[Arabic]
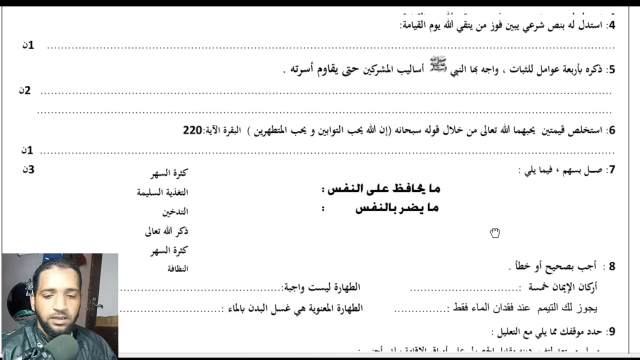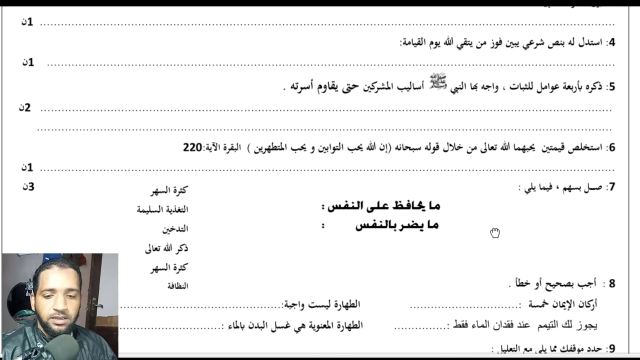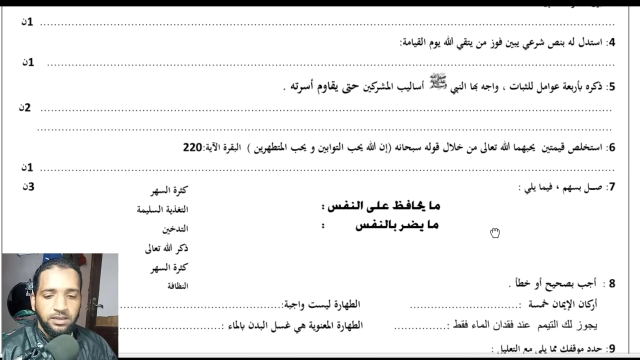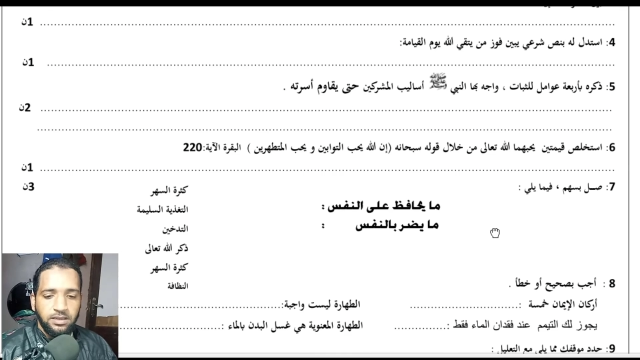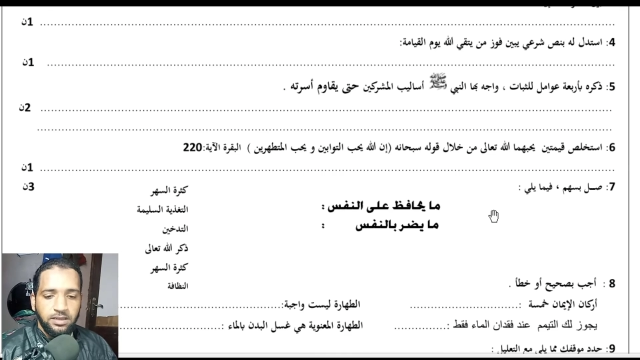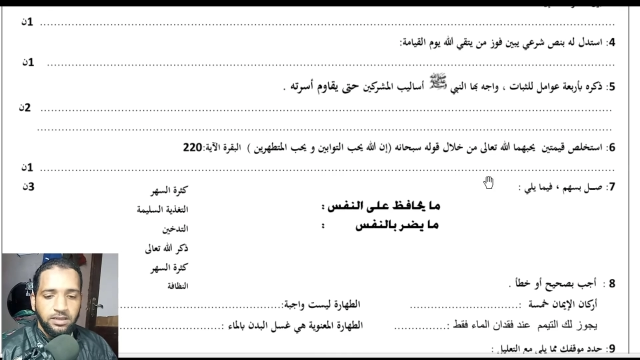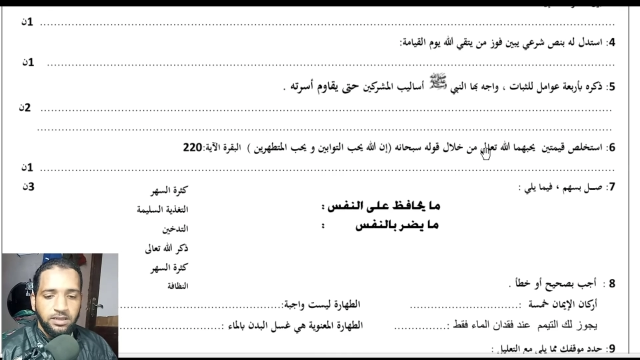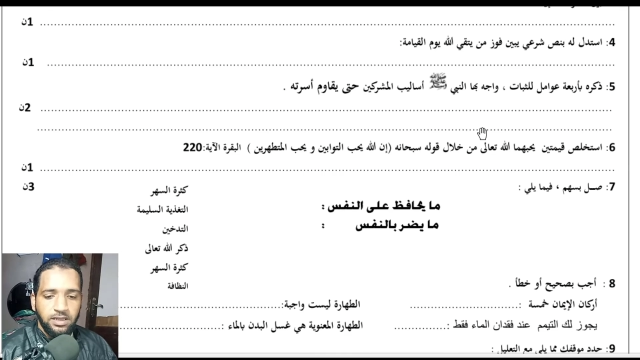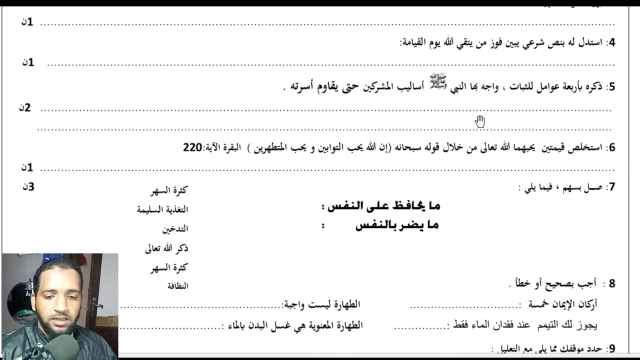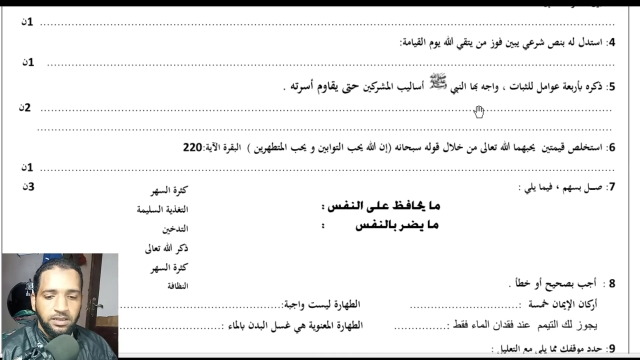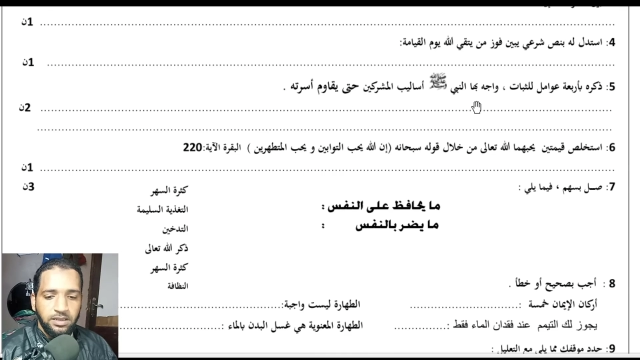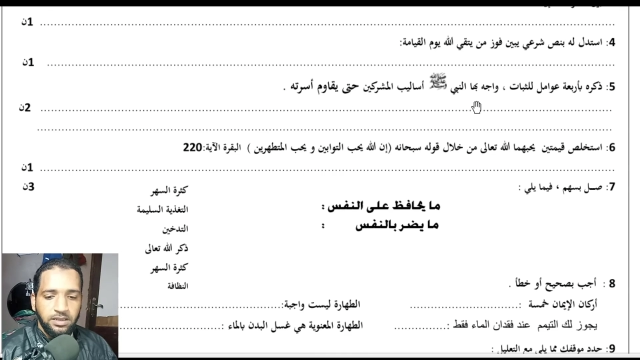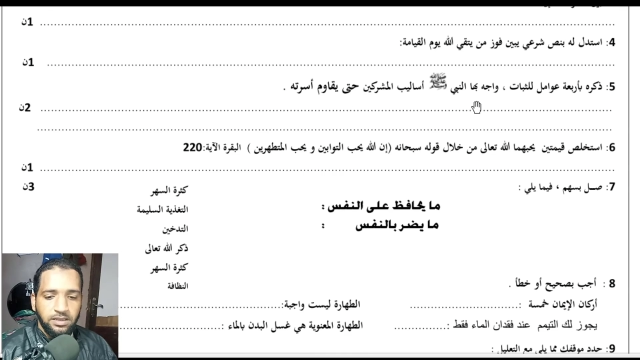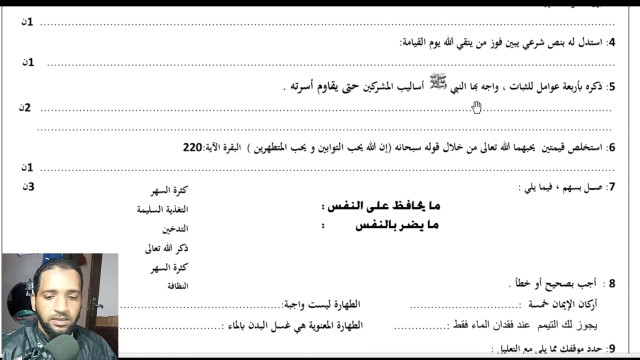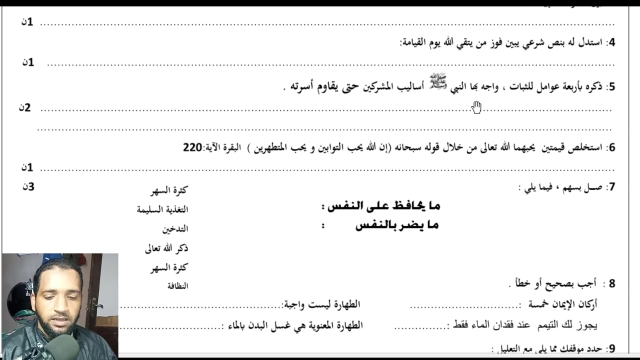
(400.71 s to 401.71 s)
آه،
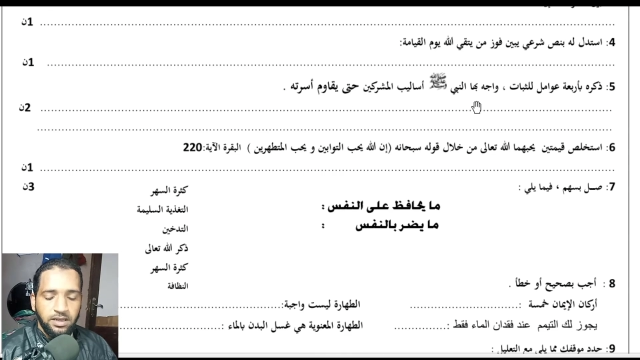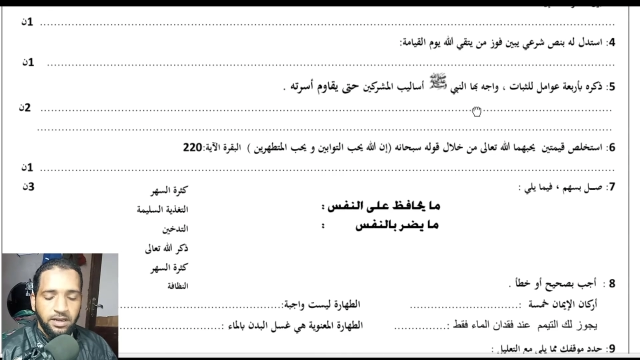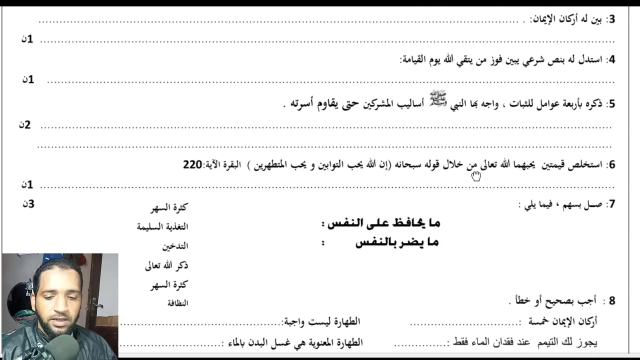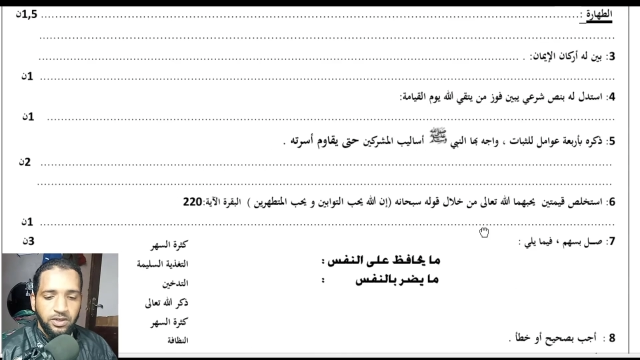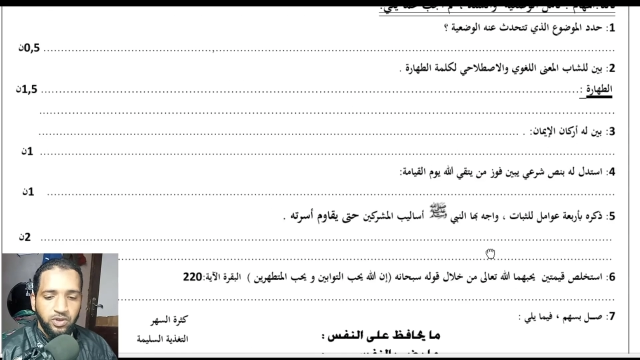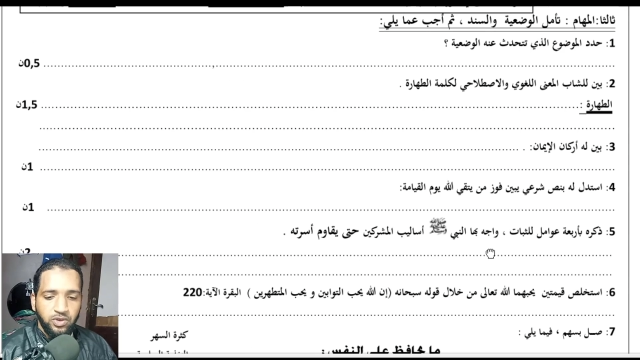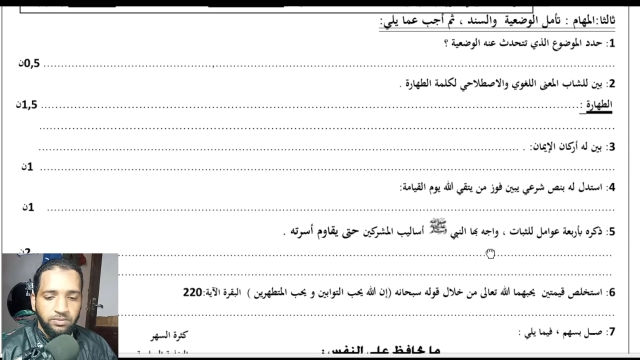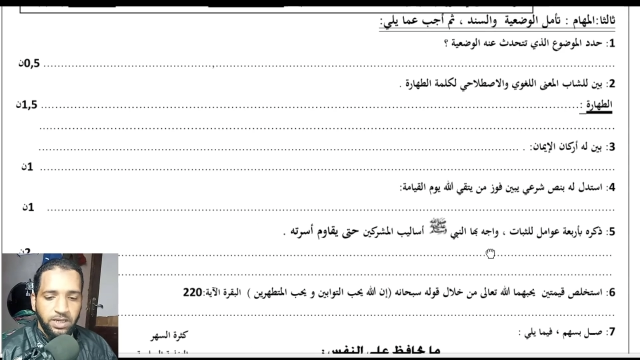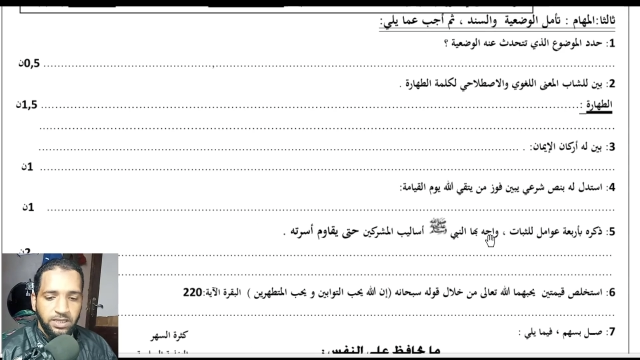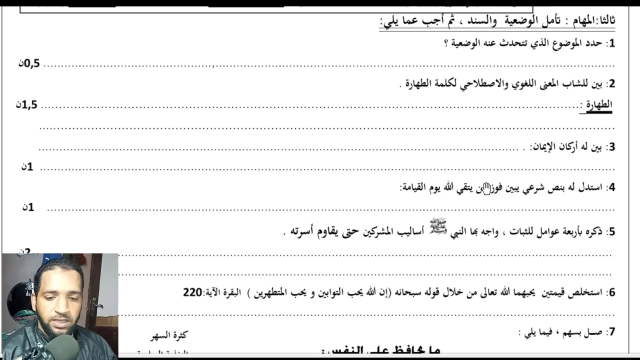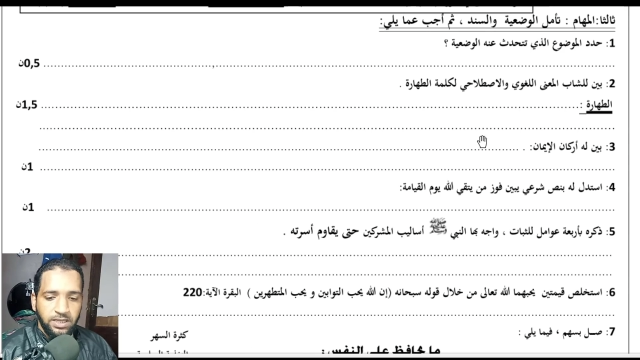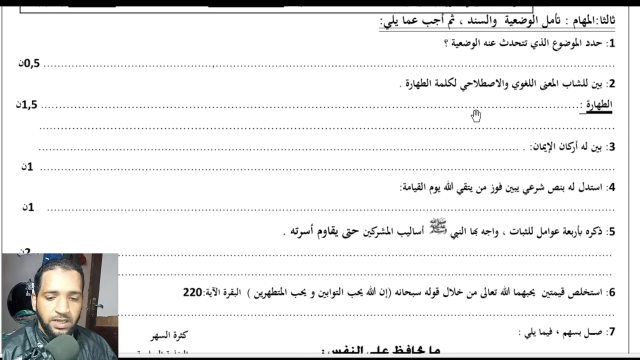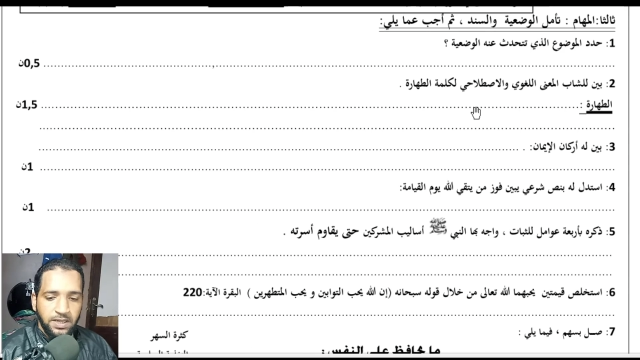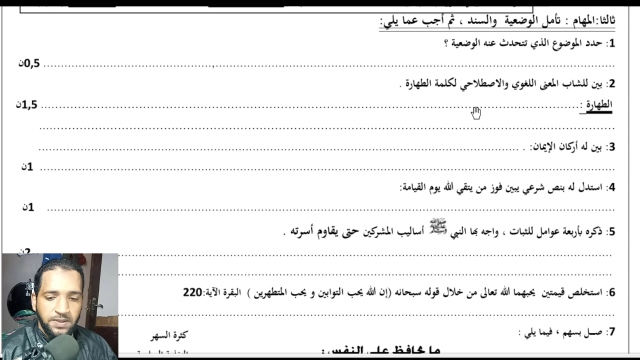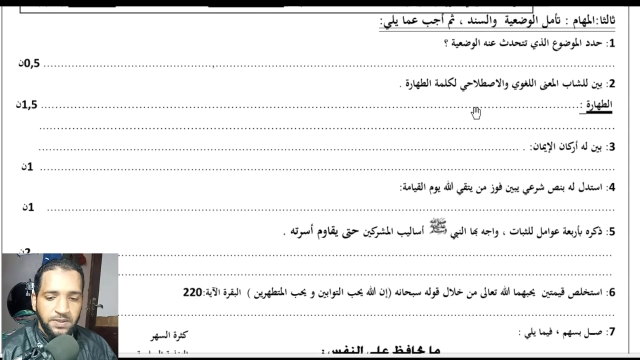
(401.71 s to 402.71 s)
أن رأيتم
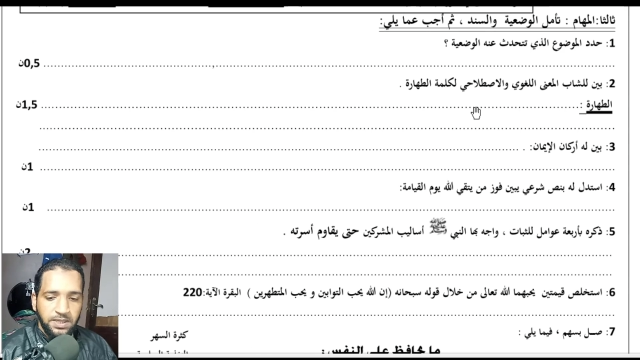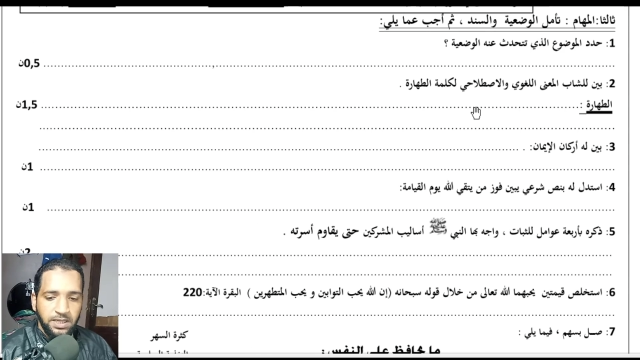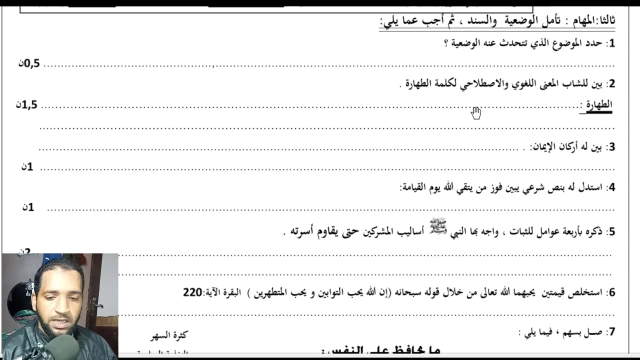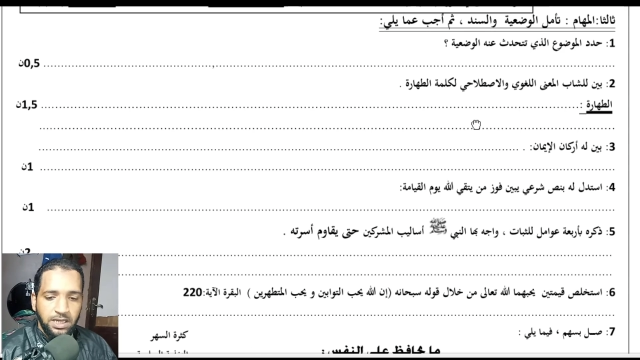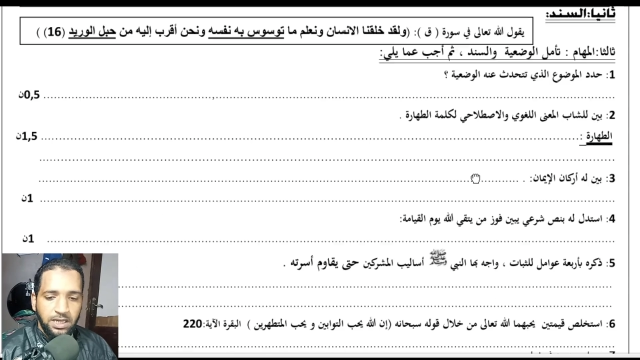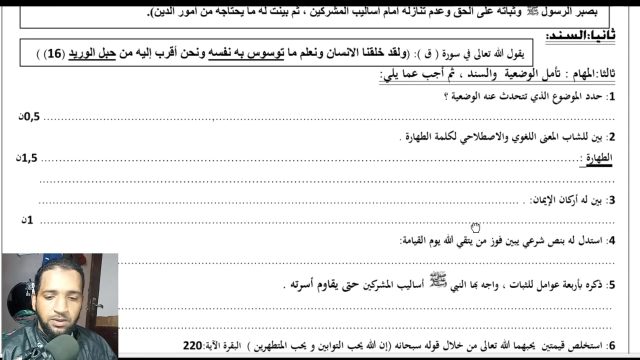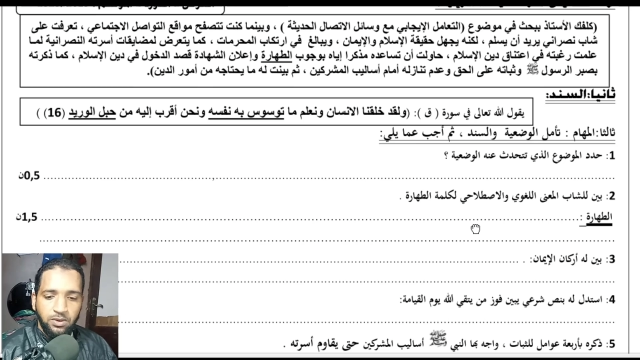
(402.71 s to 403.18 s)
هذه الأسئلة